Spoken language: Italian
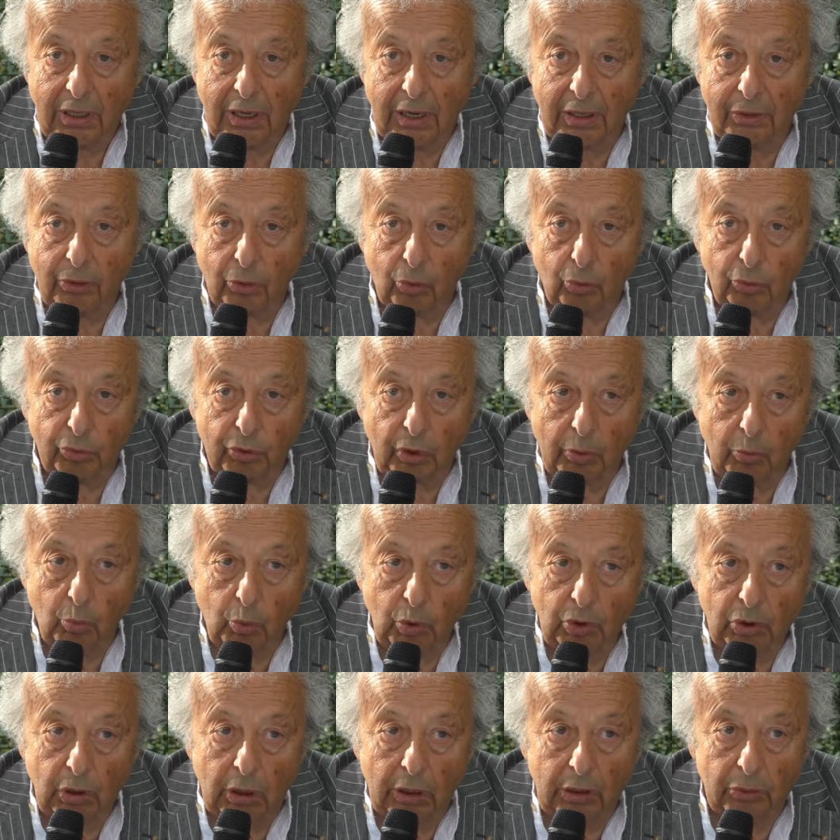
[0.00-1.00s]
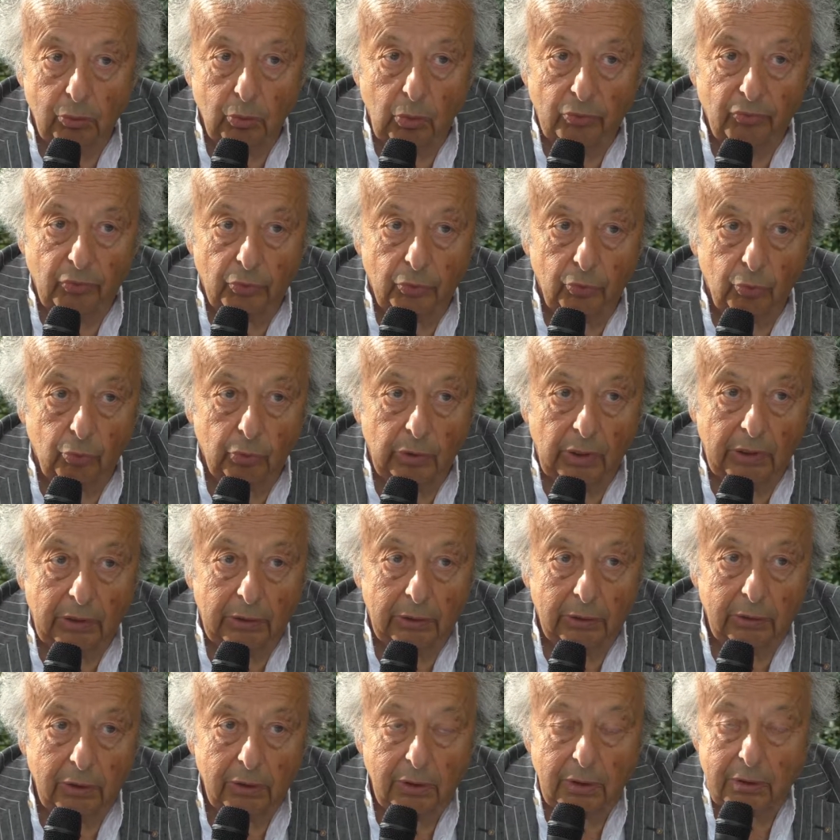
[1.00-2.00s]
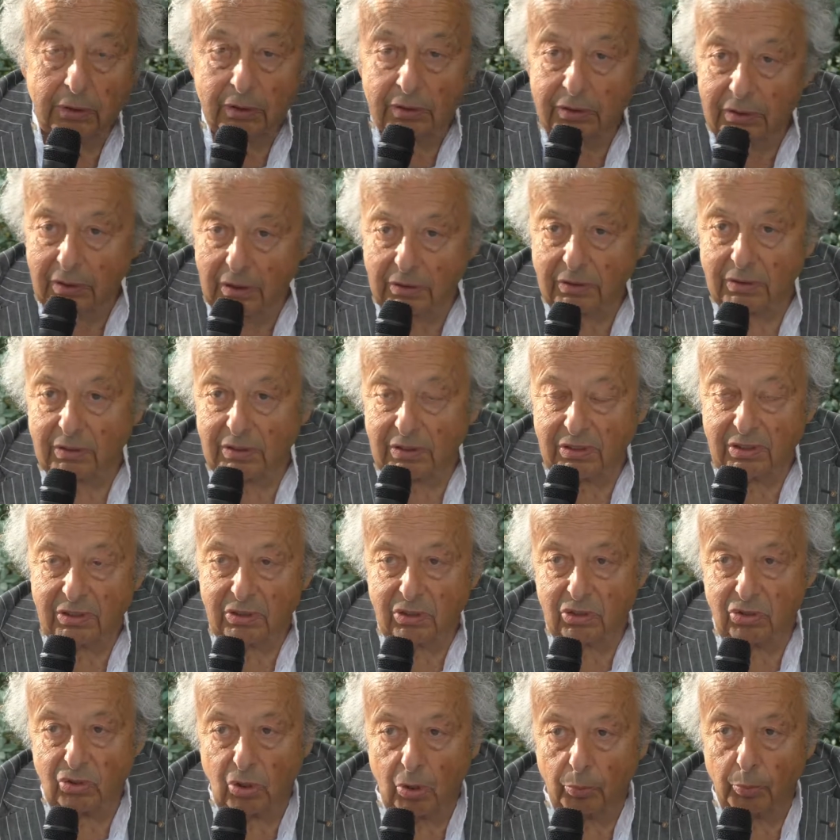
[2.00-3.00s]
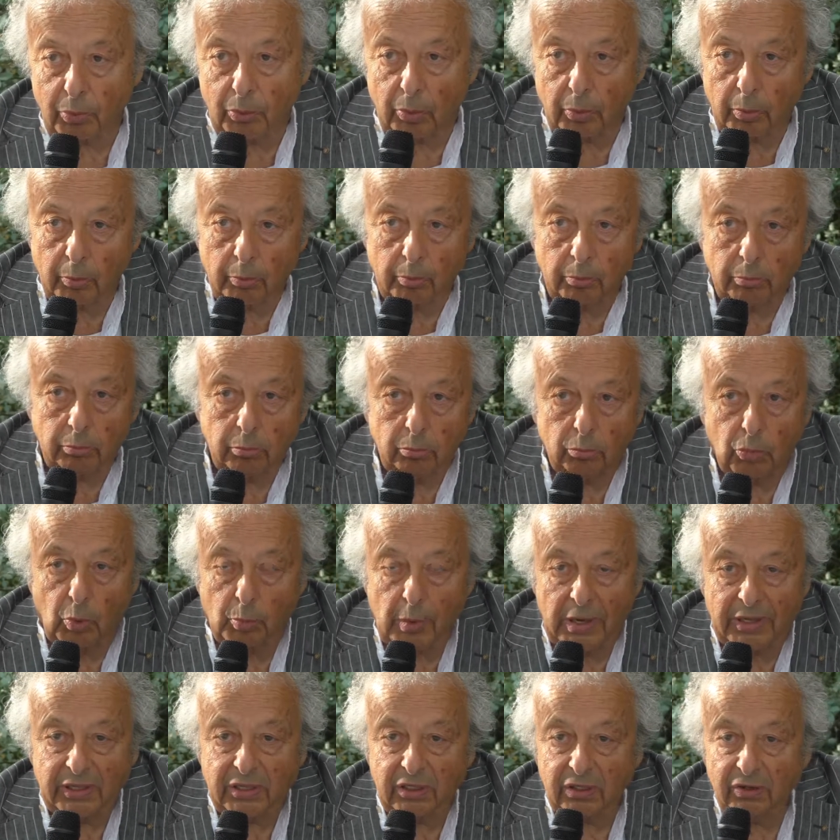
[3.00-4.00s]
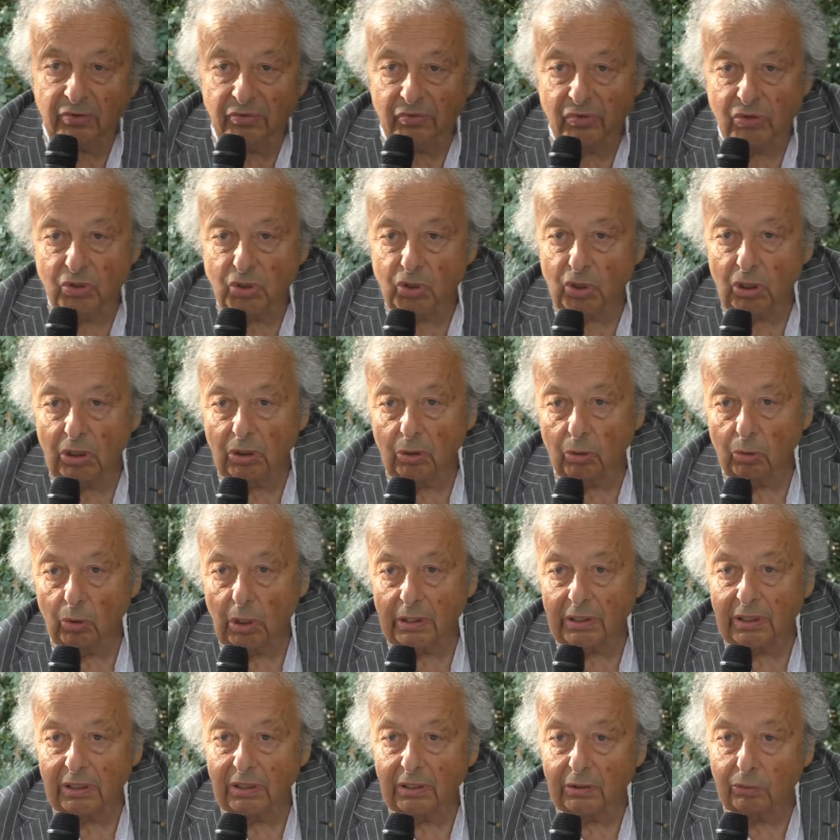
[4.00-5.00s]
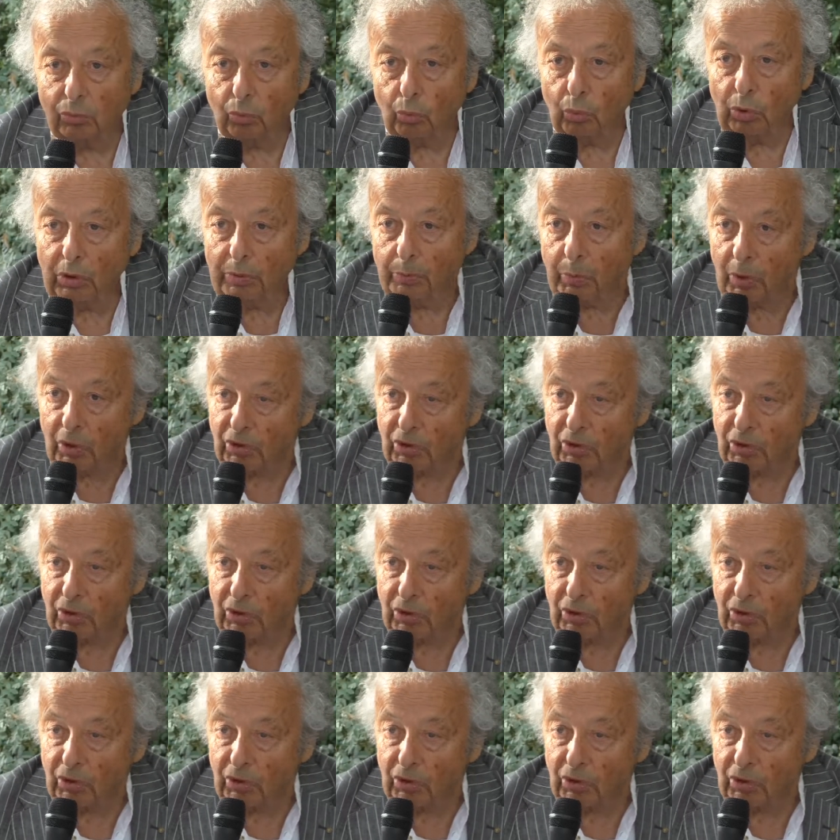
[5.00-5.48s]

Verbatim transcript: hanno contribuito alla tua fortuna. Se si soffrono momenti difficili non è che tu li